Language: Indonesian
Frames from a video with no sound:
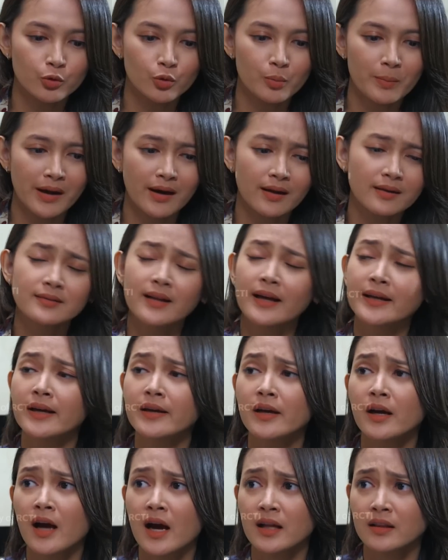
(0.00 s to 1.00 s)
tuh malah saya
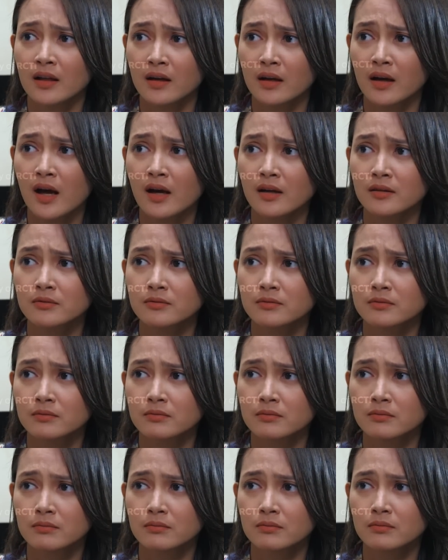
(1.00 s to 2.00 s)
yang nggak tenang.
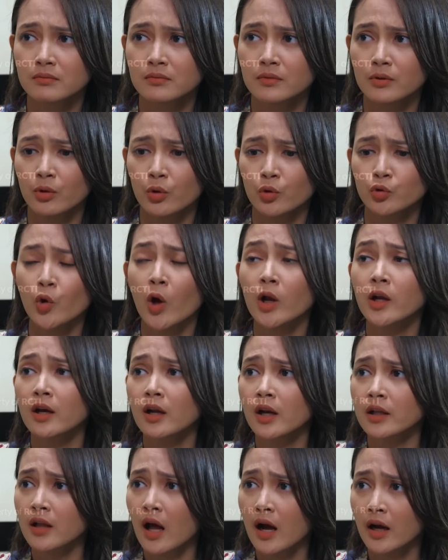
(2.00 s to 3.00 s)
Soalnya
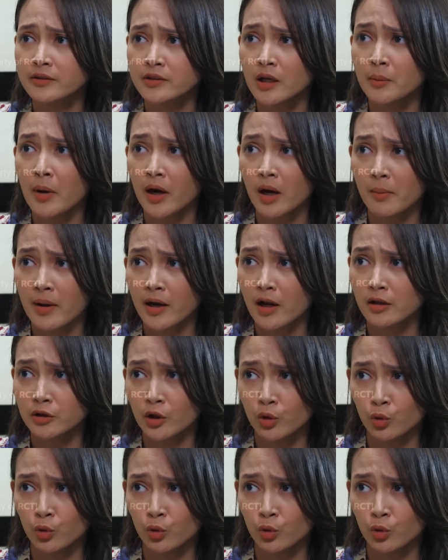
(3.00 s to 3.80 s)
ngeliat Kang Aceng marah-marah